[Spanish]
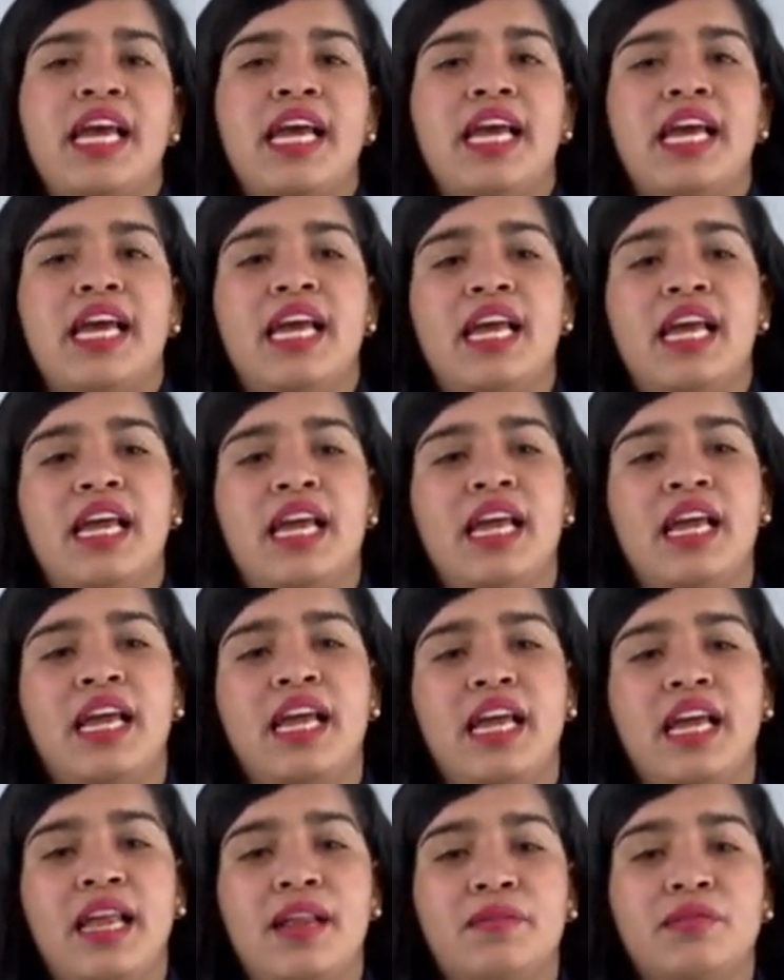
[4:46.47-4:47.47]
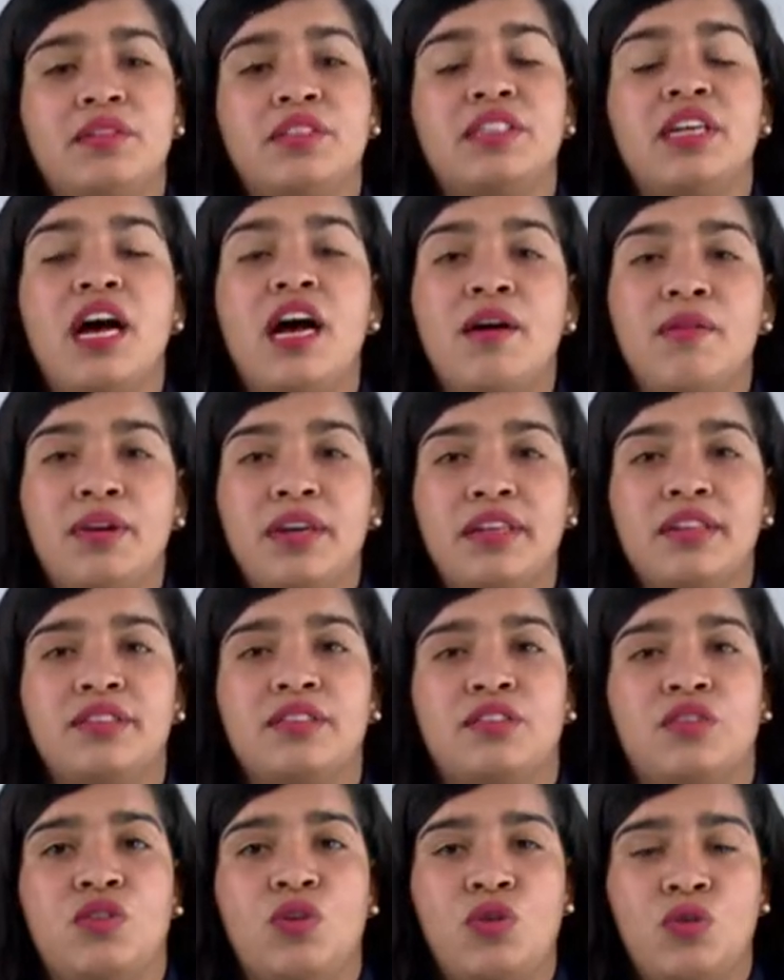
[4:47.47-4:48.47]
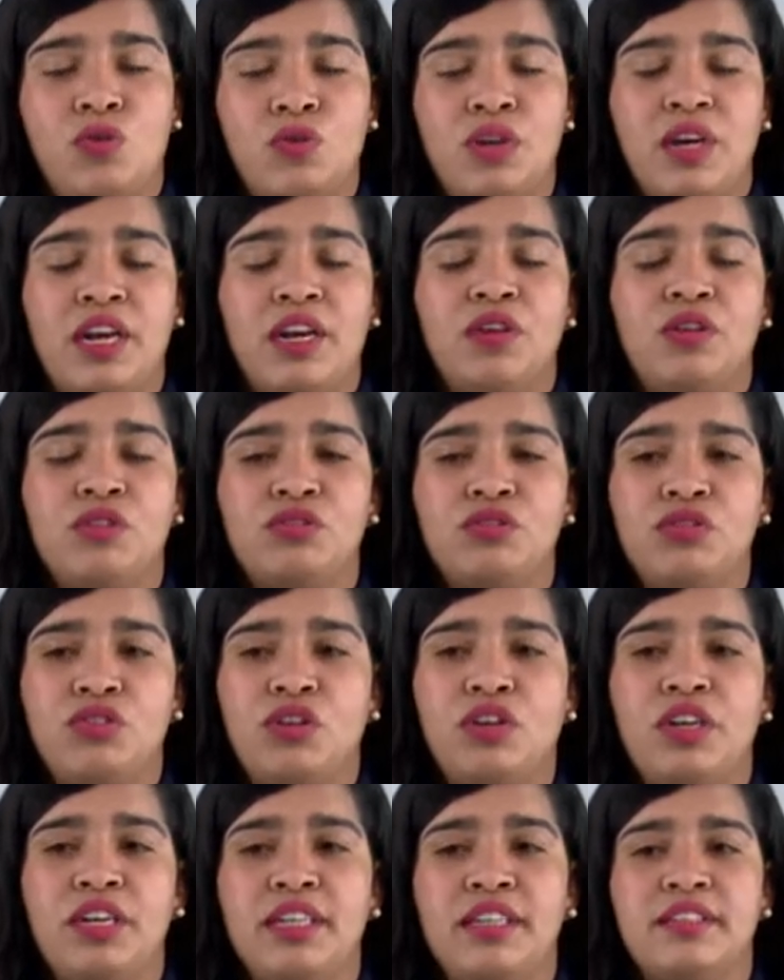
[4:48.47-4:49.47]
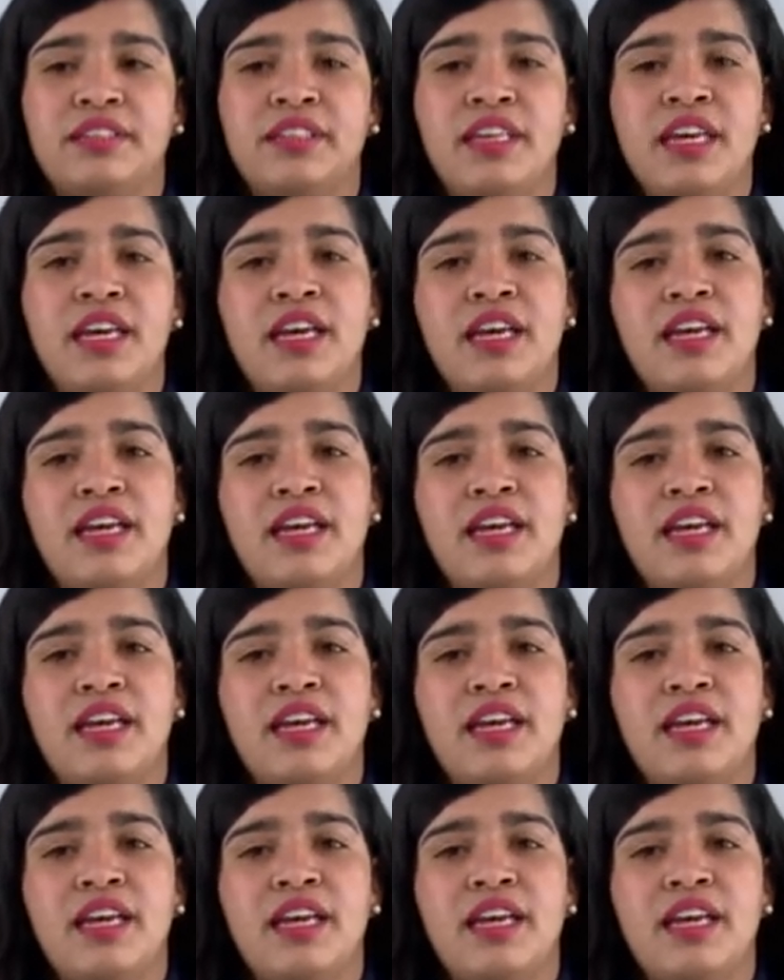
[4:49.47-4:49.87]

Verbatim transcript: eh, Chávez, con unas nociones